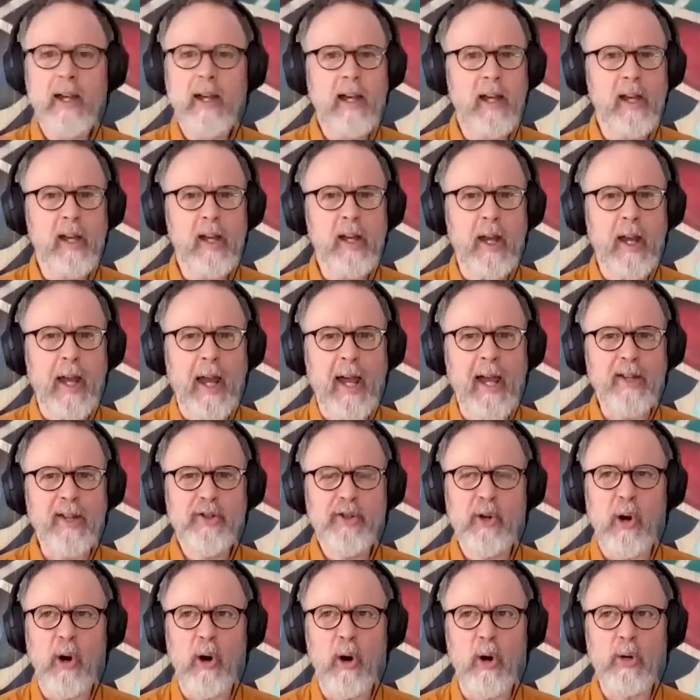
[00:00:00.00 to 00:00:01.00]
Euh,
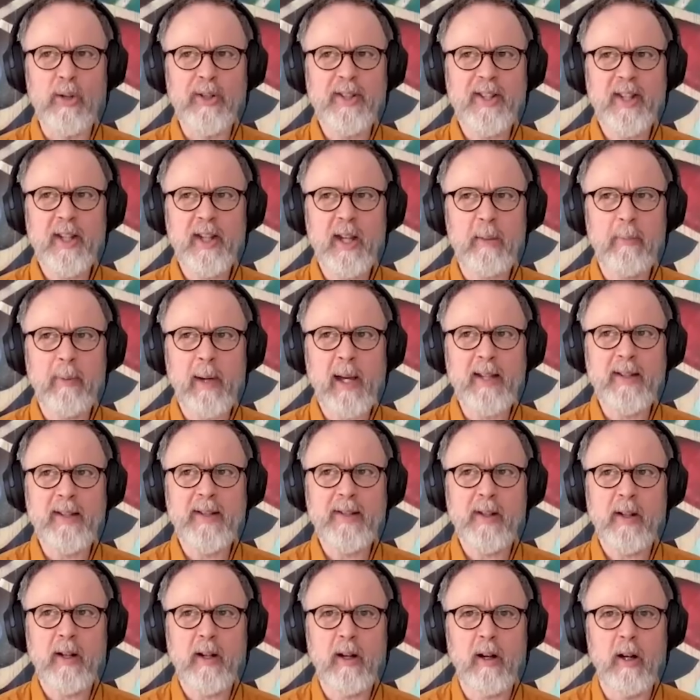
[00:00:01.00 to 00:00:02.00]
est-ce qu'on sait après
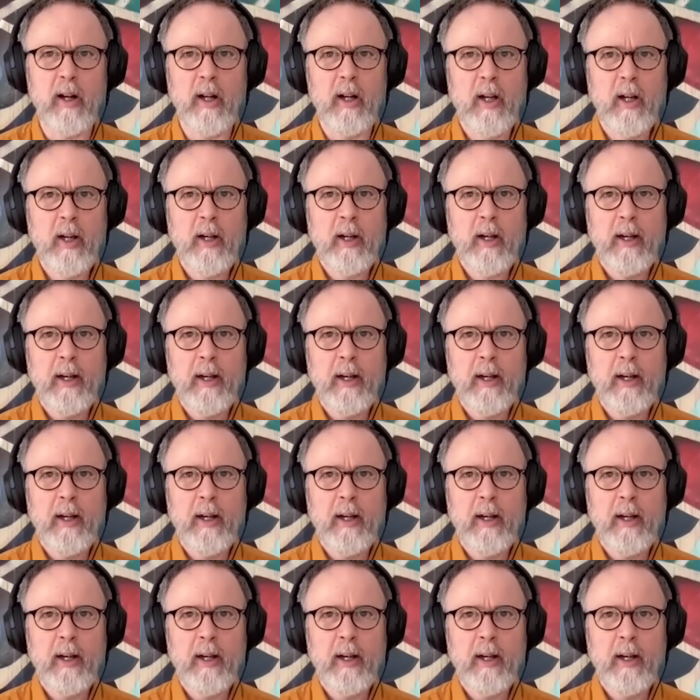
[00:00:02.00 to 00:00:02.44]
ça, euh,